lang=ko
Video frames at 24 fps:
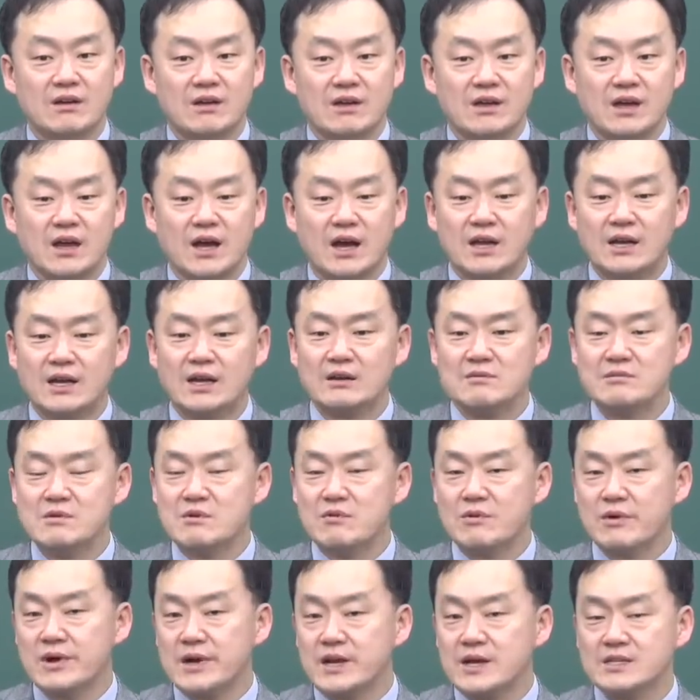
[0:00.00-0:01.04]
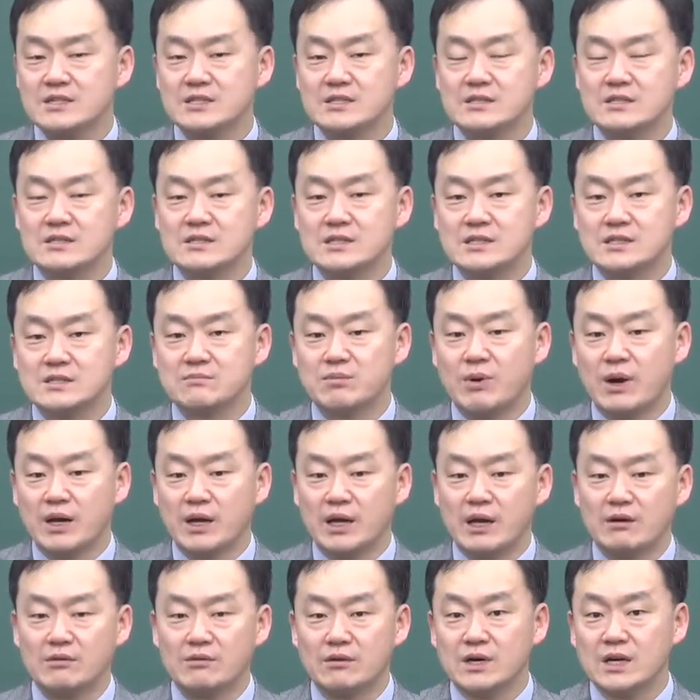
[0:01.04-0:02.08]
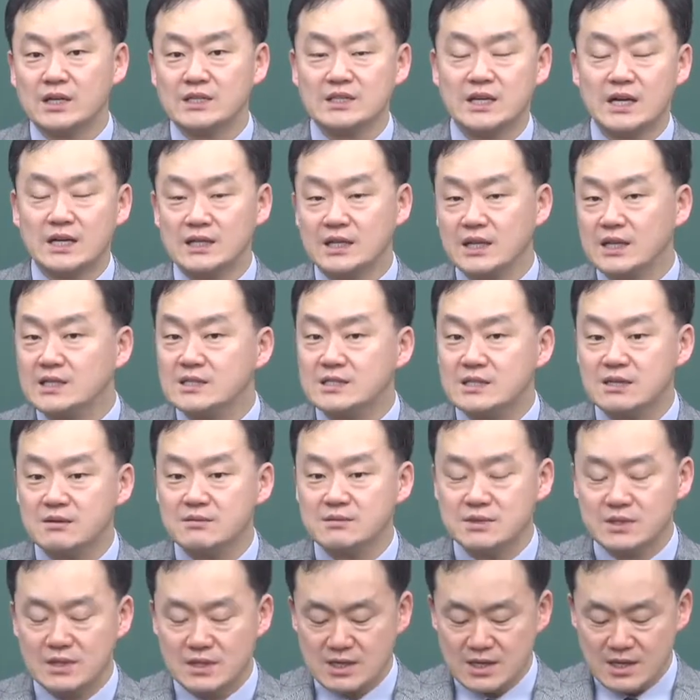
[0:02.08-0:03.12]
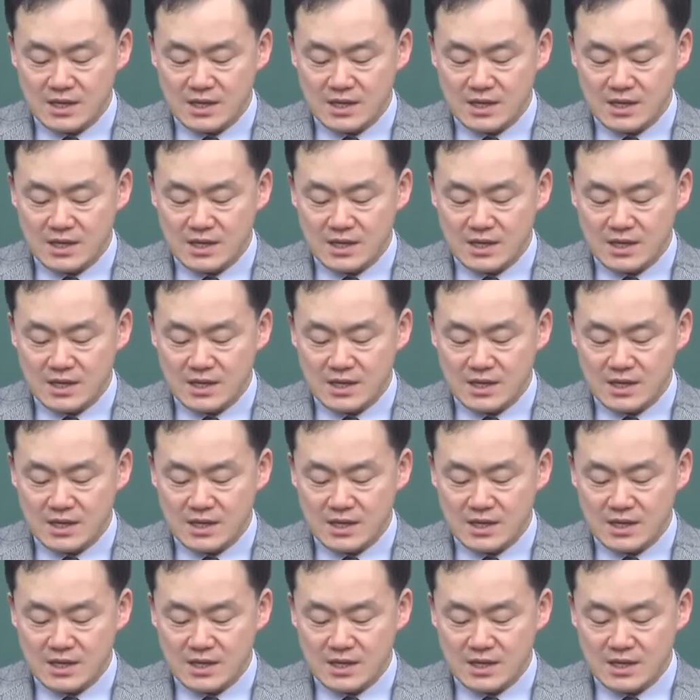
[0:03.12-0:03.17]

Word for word: 하나님이 원하시는 그 방향으로 가지 아니하는 사람들